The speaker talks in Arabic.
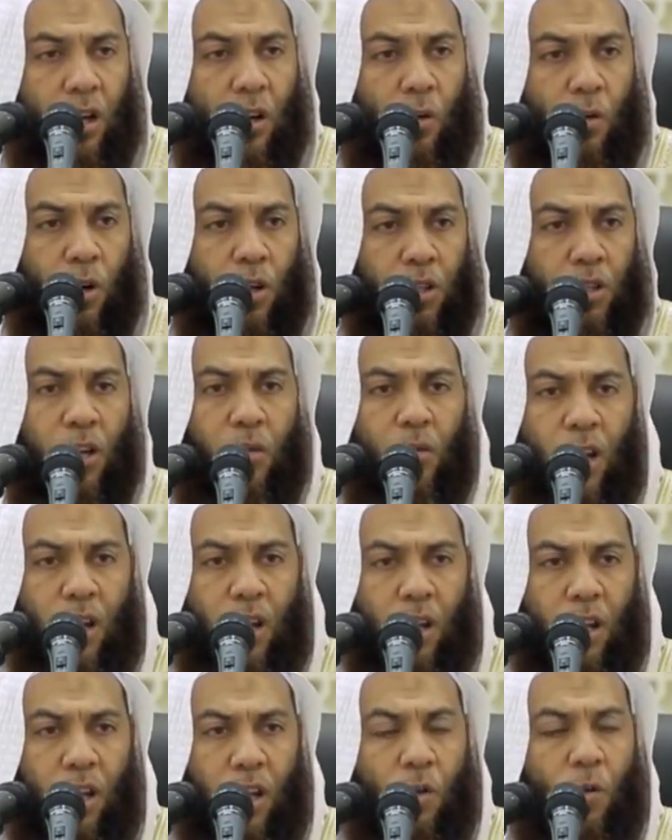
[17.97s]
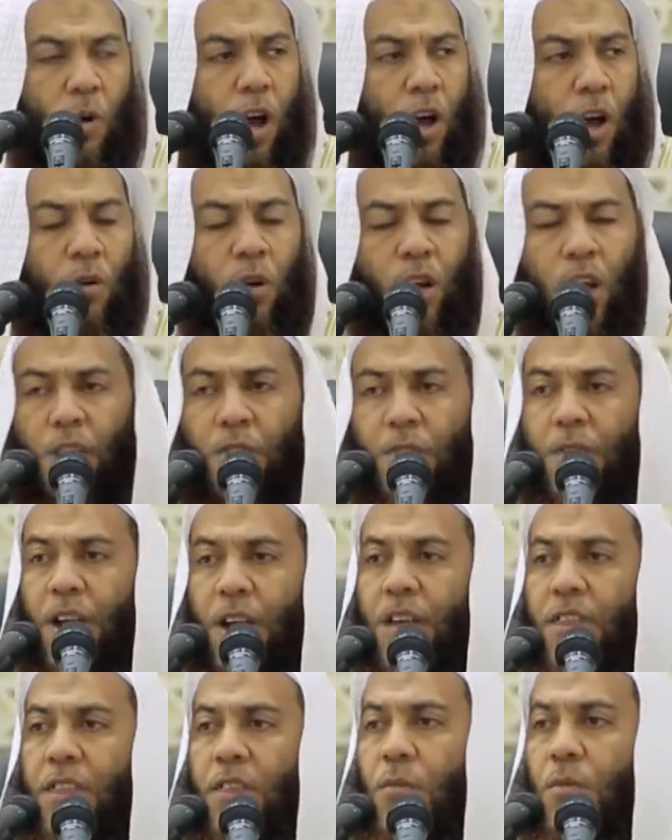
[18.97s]
والجوارح وهؤلاء
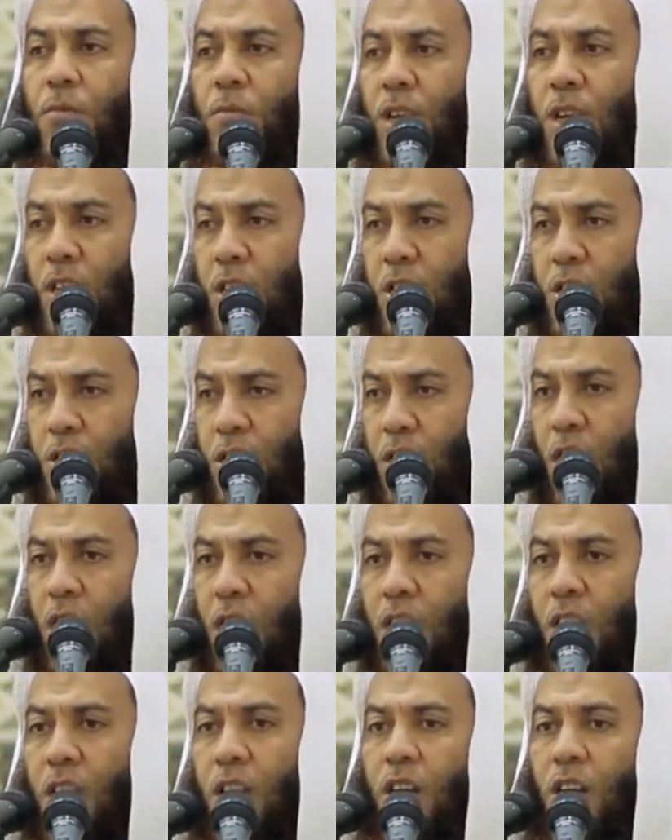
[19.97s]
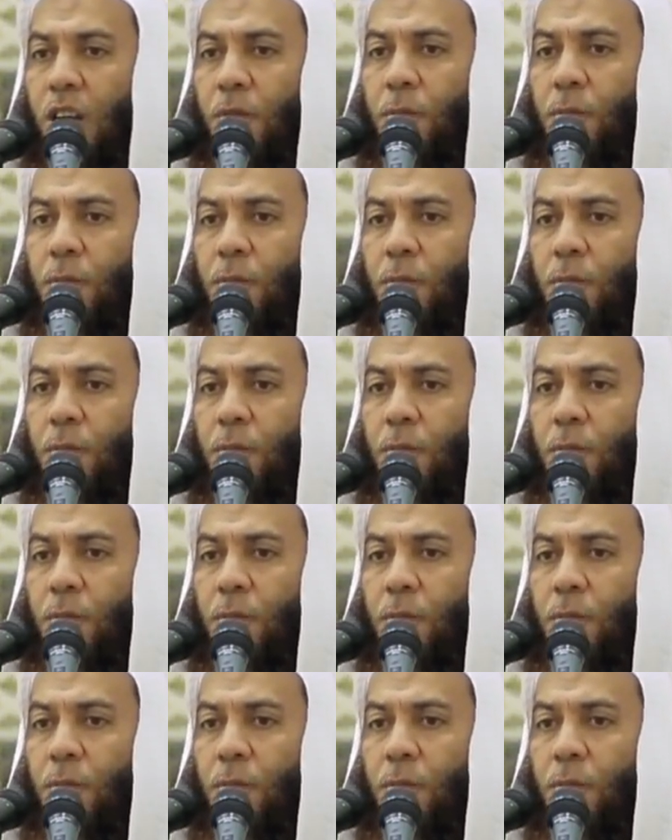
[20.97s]
الثلاثة من بني إسرائيل